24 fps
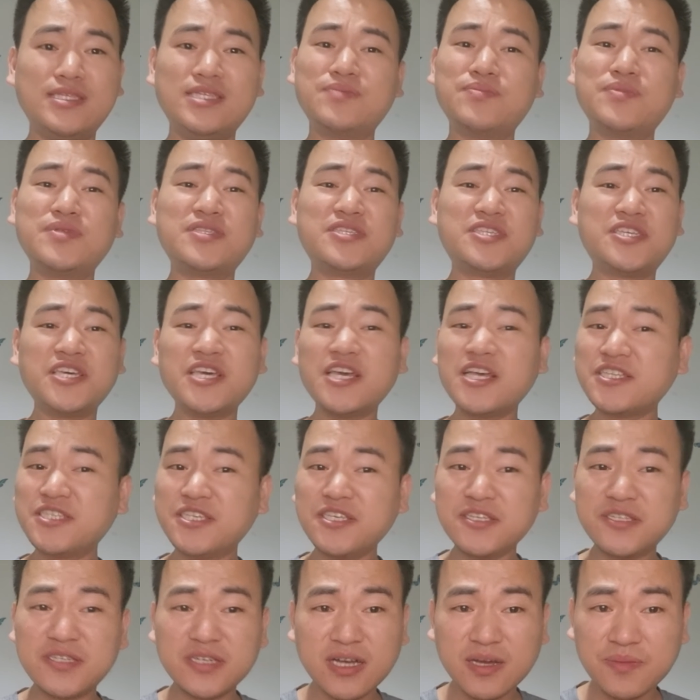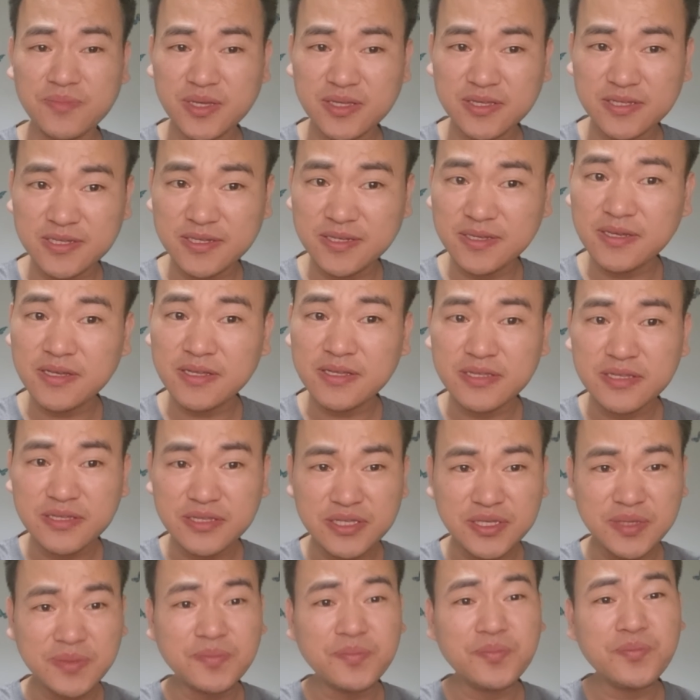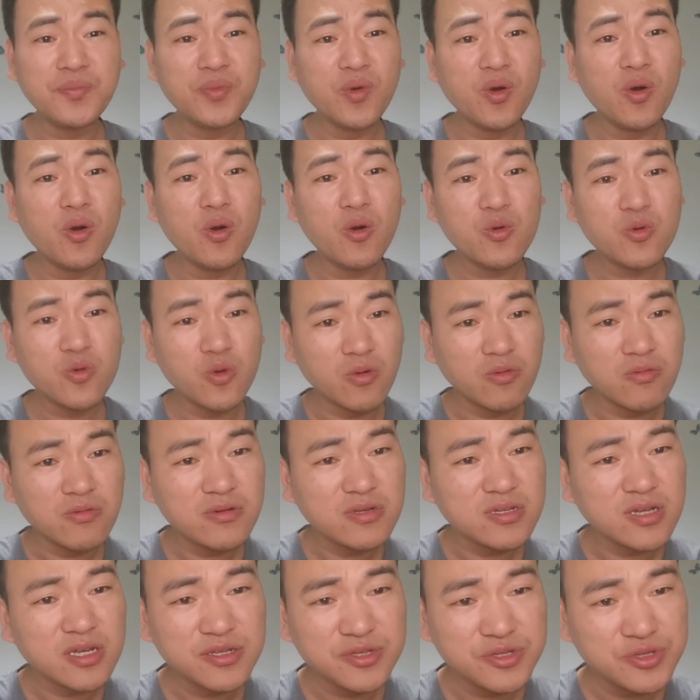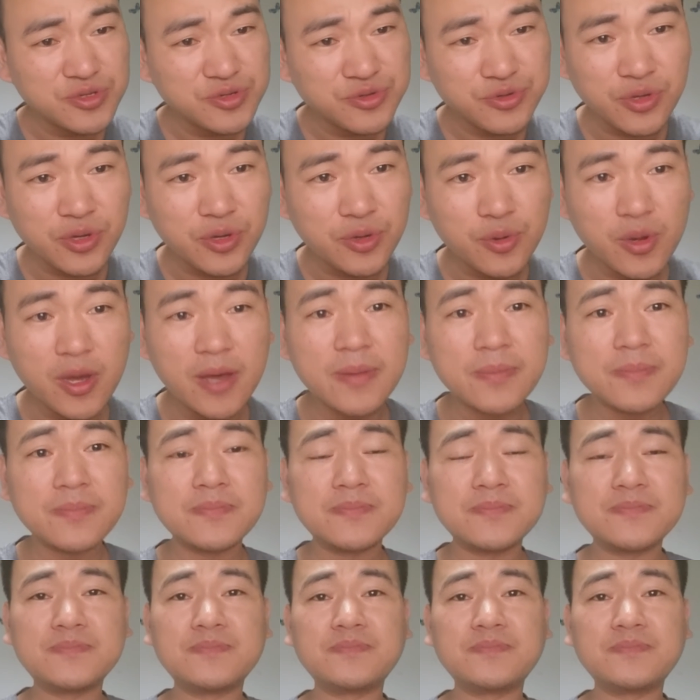你们切记这个名字：宁波工程学院。